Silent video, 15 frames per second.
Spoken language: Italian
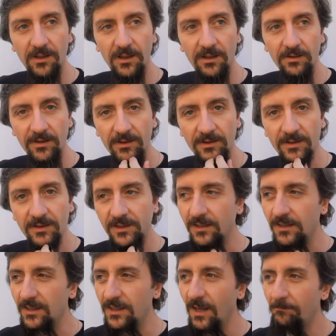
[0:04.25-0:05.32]
Allora,
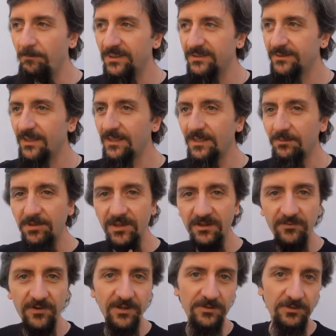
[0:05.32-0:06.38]
eh, la battaglia per il
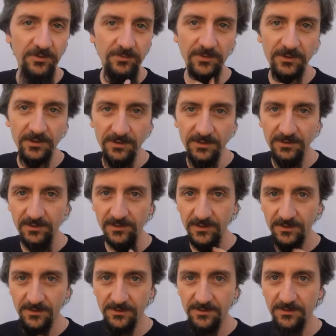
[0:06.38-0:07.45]
referendum
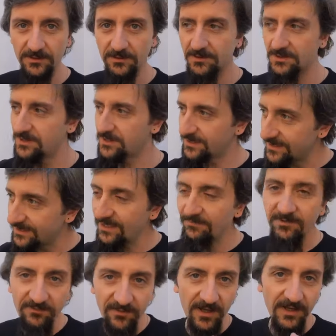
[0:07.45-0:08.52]
eh, si
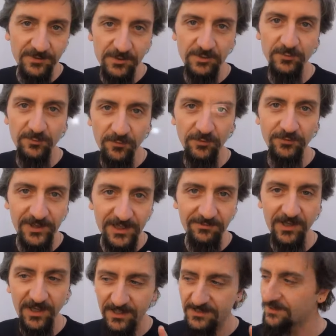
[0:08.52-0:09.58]
deve fare insomma, su fronti
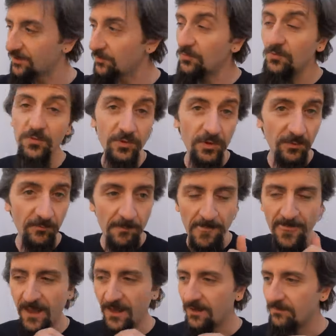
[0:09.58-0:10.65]
diversi. Uno,
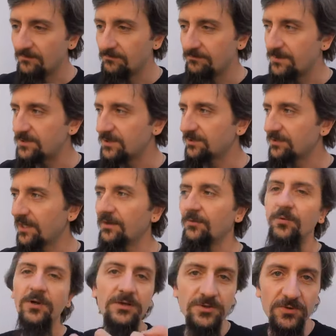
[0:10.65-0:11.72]
bisogna andare
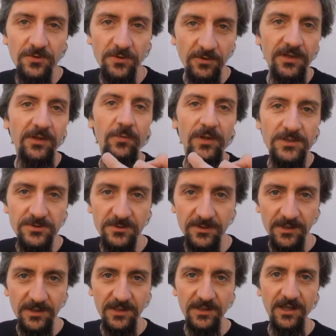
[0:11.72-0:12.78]
quel giorno lì, quei
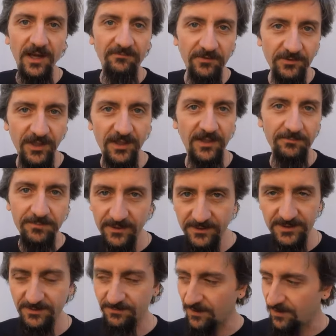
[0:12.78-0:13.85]
giorni lì a votare, a
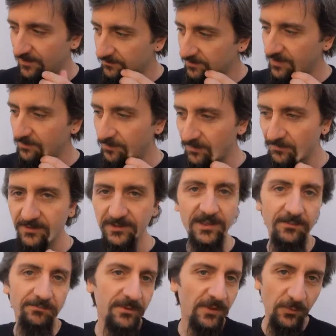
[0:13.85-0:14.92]
partecipare, perché per la
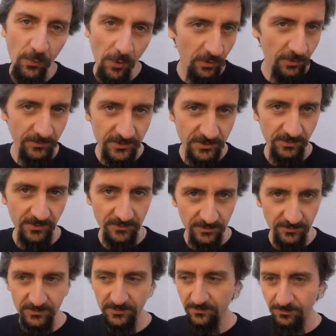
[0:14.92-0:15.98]
battaglia è per il quorum
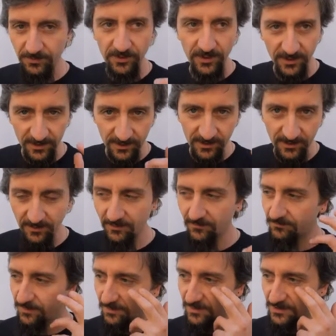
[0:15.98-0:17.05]
soprattutto, più che
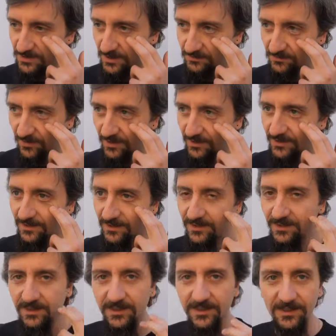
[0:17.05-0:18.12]
per
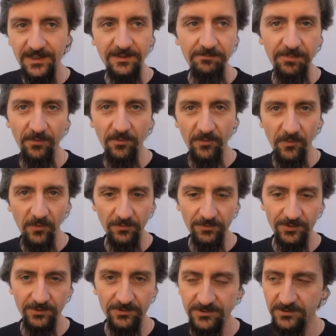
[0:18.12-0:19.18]
percentuali pro o
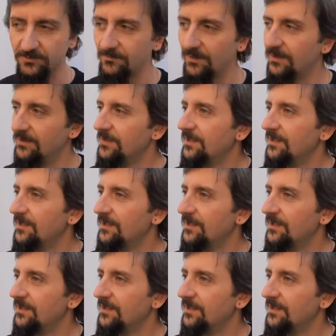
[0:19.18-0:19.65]
contro, insomma.